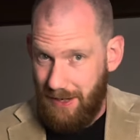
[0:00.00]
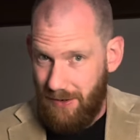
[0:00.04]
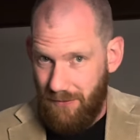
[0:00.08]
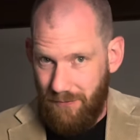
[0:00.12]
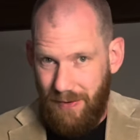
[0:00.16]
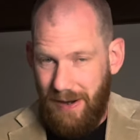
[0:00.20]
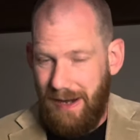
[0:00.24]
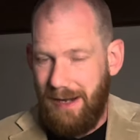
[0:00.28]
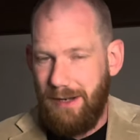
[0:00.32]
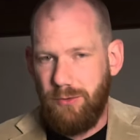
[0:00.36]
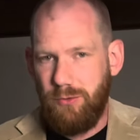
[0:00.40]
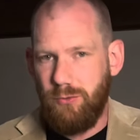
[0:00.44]

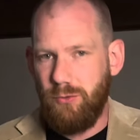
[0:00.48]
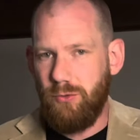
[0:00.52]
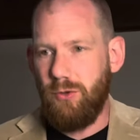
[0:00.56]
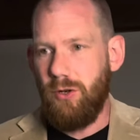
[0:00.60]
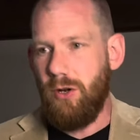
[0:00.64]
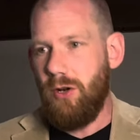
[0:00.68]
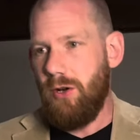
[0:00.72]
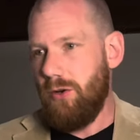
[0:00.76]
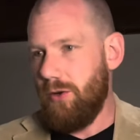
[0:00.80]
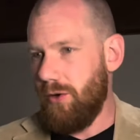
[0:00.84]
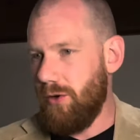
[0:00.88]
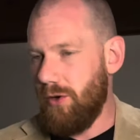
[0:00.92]
weil
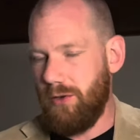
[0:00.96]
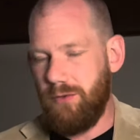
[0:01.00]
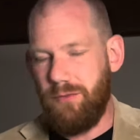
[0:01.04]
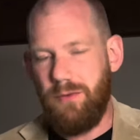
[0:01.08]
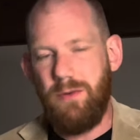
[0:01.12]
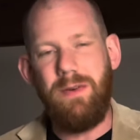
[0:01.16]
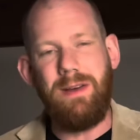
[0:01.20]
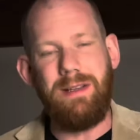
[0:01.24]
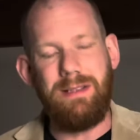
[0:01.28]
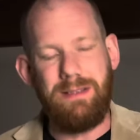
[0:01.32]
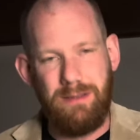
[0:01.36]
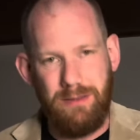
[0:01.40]
du
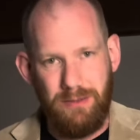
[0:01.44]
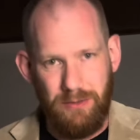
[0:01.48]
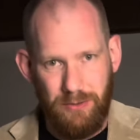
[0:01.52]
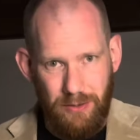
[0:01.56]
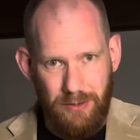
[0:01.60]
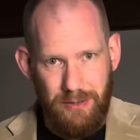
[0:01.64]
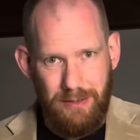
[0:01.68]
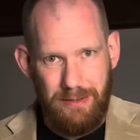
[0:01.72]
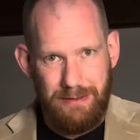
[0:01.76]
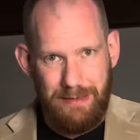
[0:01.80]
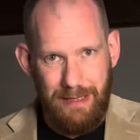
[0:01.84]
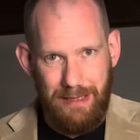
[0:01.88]
irgendwie was
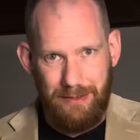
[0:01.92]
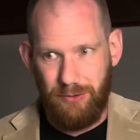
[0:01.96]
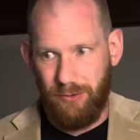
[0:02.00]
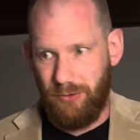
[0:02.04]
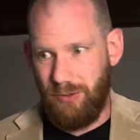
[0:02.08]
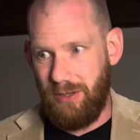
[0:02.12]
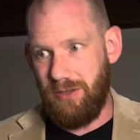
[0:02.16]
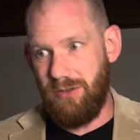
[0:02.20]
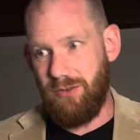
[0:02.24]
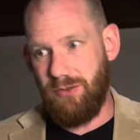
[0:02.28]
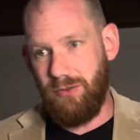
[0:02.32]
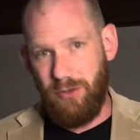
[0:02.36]
gesündigt hast
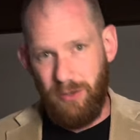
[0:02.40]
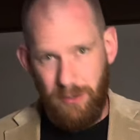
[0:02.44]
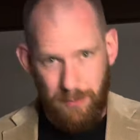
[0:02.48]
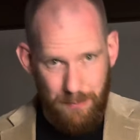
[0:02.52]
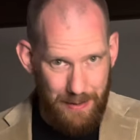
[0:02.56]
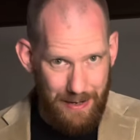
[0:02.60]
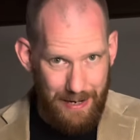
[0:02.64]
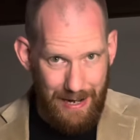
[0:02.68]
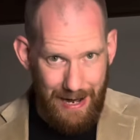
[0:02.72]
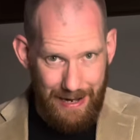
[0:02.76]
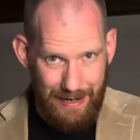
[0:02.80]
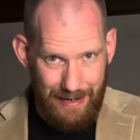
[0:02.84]
oder eine Sünde
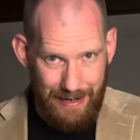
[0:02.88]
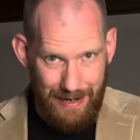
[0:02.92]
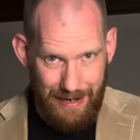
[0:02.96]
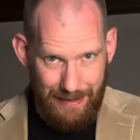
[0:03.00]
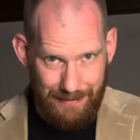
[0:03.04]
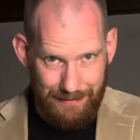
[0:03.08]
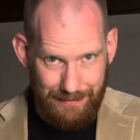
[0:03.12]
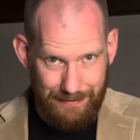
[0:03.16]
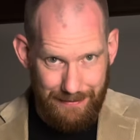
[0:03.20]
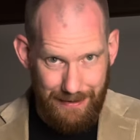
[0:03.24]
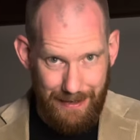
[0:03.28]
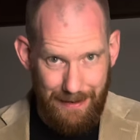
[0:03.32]
begangen
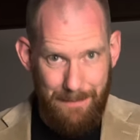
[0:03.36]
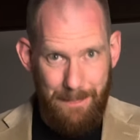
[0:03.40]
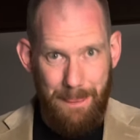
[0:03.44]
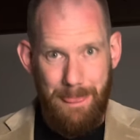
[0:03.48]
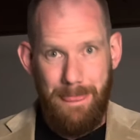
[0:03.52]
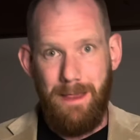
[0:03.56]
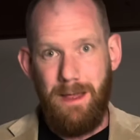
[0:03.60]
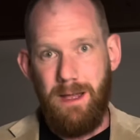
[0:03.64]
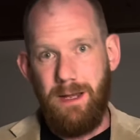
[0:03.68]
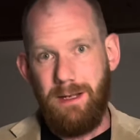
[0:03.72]
hast, ja?